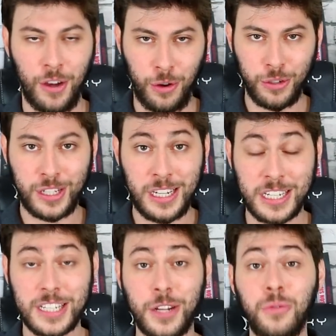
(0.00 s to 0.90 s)
Ou
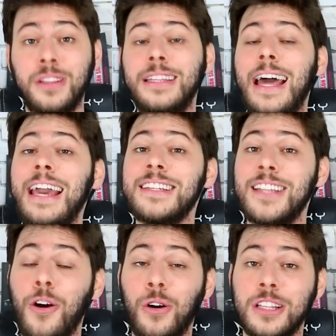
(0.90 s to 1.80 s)
seja, são 10
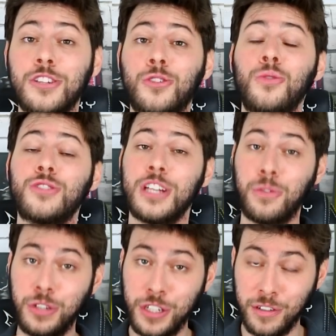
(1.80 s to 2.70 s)
derrotas
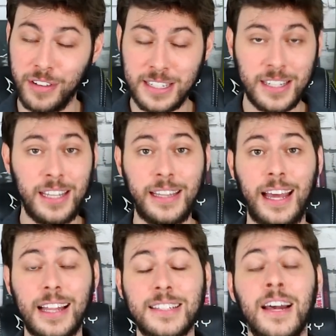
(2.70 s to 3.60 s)
consecutivas e
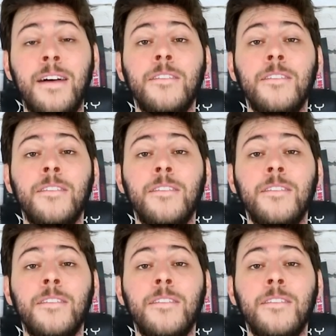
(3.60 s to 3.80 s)
delas